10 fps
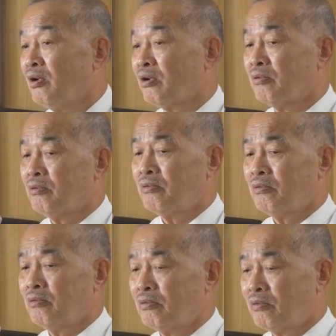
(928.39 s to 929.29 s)
あ
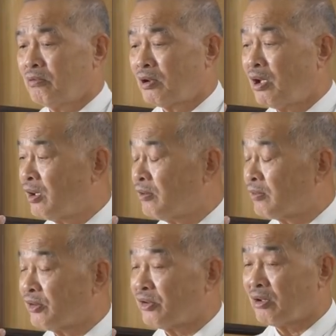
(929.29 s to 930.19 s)
の海外
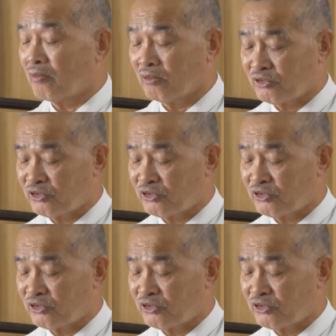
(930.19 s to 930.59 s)
の方はごっ